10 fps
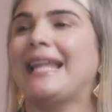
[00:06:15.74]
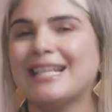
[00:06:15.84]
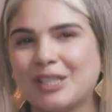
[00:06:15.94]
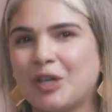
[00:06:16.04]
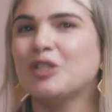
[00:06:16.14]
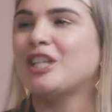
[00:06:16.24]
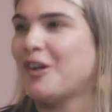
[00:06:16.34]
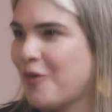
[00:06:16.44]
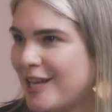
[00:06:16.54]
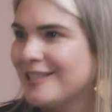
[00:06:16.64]
las
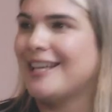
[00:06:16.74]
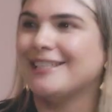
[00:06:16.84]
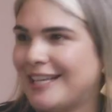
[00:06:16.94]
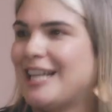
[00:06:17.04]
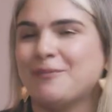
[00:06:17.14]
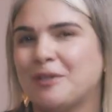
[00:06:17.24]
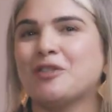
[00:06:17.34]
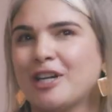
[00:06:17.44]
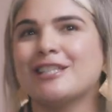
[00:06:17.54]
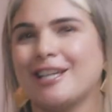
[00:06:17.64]
consecuencias de las
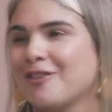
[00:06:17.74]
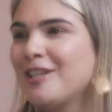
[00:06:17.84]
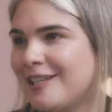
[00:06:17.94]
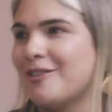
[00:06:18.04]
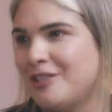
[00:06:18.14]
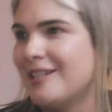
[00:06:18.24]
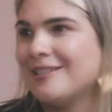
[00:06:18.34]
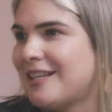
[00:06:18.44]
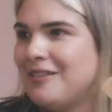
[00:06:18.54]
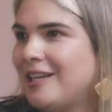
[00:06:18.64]
personas que no desarrollan
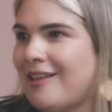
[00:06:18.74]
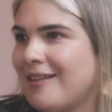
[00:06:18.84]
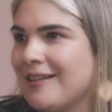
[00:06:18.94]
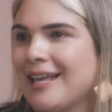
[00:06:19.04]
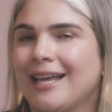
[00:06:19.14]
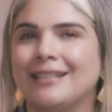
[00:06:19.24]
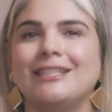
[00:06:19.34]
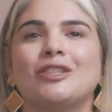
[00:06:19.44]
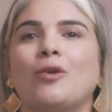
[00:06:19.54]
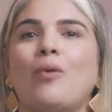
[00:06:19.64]
estabilidad,
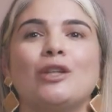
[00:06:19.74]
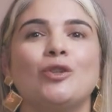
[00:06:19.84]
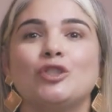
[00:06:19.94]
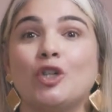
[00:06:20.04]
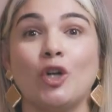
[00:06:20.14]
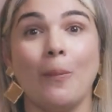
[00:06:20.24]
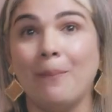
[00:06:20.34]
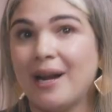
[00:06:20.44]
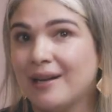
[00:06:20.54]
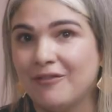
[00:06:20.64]
¿cierto? Cuando yo no
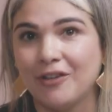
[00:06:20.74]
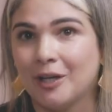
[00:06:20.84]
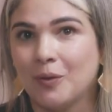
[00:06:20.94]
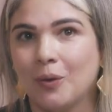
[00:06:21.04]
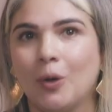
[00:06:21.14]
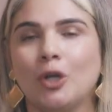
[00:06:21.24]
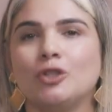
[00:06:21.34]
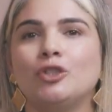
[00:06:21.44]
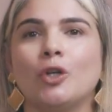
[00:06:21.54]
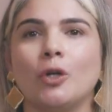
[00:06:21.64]
planifico,
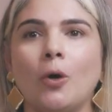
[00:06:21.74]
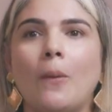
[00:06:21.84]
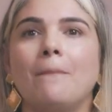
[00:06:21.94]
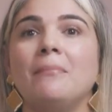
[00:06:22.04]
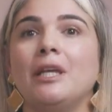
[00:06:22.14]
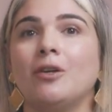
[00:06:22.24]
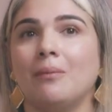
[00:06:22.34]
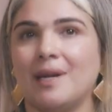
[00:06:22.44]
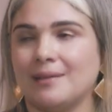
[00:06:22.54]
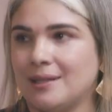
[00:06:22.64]
yo no miro
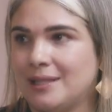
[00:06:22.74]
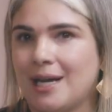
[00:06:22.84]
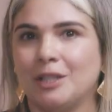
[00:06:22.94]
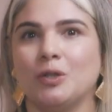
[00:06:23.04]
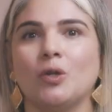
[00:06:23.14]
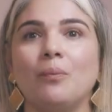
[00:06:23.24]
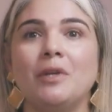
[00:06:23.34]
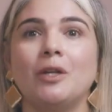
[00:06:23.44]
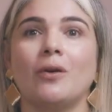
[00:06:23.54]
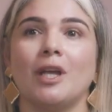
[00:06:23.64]
más allá, yo no
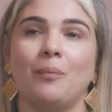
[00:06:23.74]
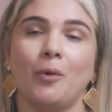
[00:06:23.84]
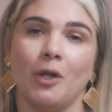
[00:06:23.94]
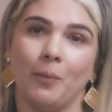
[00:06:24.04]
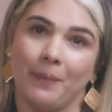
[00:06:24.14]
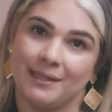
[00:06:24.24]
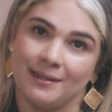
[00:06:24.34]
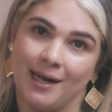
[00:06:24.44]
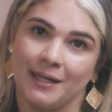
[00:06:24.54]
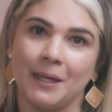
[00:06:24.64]
miro qué puedo
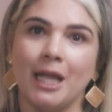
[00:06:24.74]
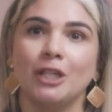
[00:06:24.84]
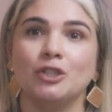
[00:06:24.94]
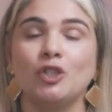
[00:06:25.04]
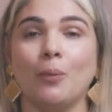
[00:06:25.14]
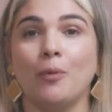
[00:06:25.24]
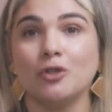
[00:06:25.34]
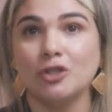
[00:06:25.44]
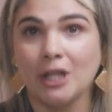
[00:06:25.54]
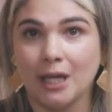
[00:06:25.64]
pasar, yo
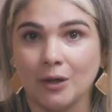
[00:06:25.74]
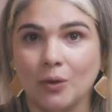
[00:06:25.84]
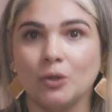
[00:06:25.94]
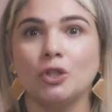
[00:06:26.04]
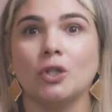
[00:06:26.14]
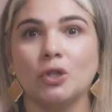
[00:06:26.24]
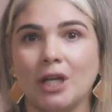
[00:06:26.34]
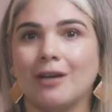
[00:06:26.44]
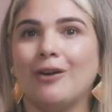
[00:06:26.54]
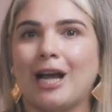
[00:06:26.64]
postergo, yo no
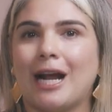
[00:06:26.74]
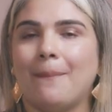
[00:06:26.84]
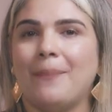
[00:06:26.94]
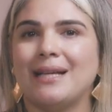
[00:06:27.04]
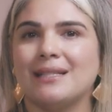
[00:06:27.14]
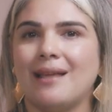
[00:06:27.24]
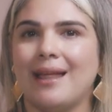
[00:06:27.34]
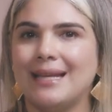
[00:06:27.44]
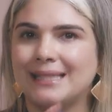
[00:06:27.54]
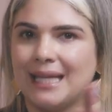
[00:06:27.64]
tengo la
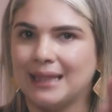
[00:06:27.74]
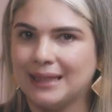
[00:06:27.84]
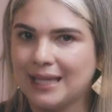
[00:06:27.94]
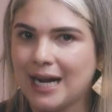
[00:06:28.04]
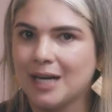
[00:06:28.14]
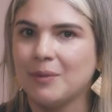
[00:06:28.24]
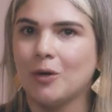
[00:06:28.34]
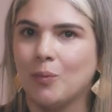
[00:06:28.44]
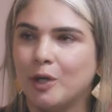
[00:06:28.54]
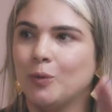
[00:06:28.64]
capacidad de centrarme
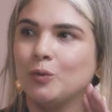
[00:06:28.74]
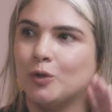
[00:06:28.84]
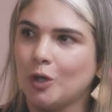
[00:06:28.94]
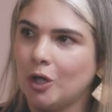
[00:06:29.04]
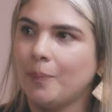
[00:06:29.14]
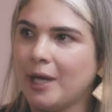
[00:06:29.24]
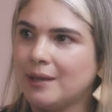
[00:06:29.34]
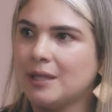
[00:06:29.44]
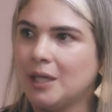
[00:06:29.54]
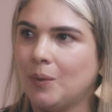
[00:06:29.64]
como en un solo
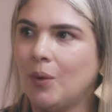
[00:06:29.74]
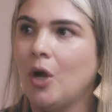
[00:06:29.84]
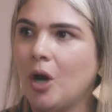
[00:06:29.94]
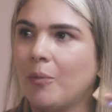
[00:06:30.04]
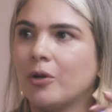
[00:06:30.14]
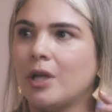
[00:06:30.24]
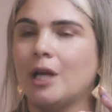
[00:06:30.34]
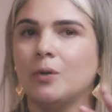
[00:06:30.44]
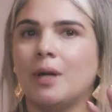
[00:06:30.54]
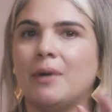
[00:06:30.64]
objetivo, porque de
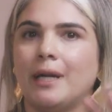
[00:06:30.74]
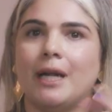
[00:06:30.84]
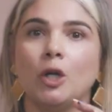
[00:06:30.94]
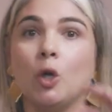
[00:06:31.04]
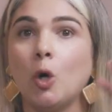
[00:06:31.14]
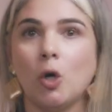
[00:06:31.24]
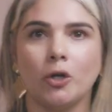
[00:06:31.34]
alguna manera no he